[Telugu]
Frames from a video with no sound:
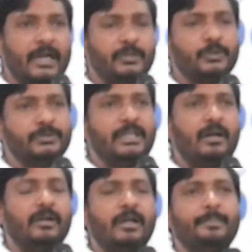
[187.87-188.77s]
మనం చూస్తూ
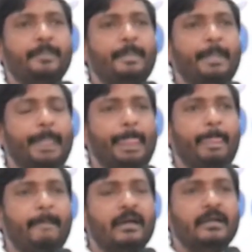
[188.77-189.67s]
ఉన్నాం
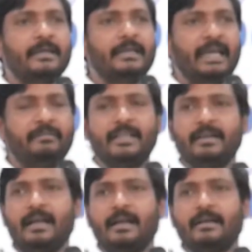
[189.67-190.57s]
ఏ
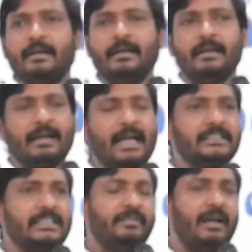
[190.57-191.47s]
విధంగా
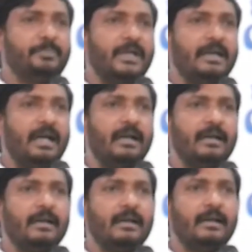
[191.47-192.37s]
రాష్ట్ర వ్యాప్తంగా
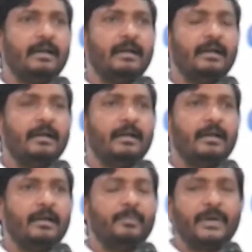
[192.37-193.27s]

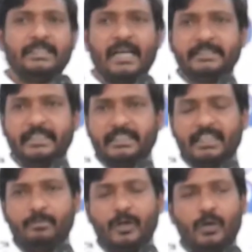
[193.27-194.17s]

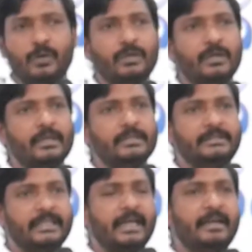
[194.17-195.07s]
ప్రజాక్షేత్రంలో
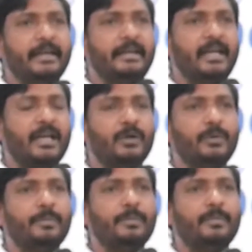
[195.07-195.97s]
జగన్ రెడ్డి గారు
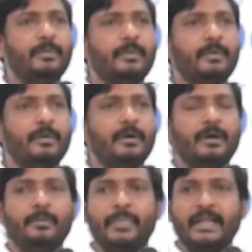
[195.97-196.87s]

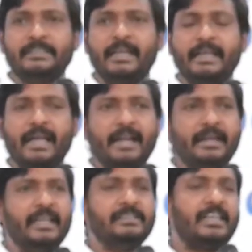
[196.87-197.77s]
ప్రజలకి
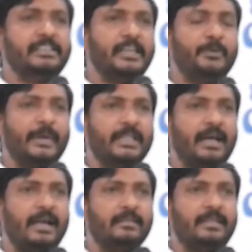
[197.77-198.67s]
అన్ని సంక్షేమ
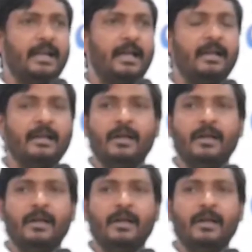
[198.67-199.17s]
పథకాలు అందాల